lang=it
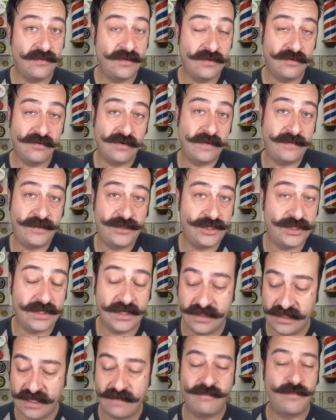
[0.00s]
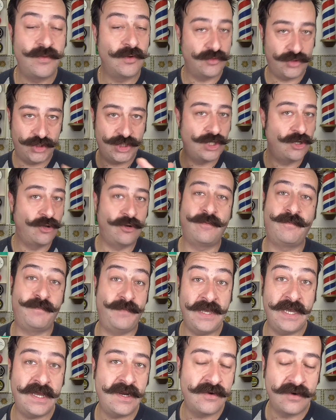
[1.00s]
quindi tu capisci che il tempo ce l'ho
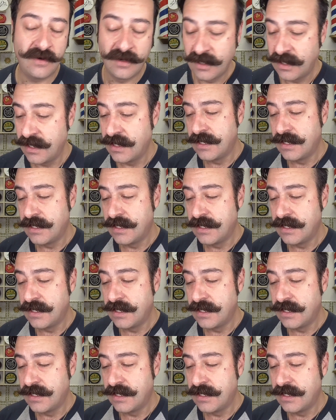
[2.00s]
pieno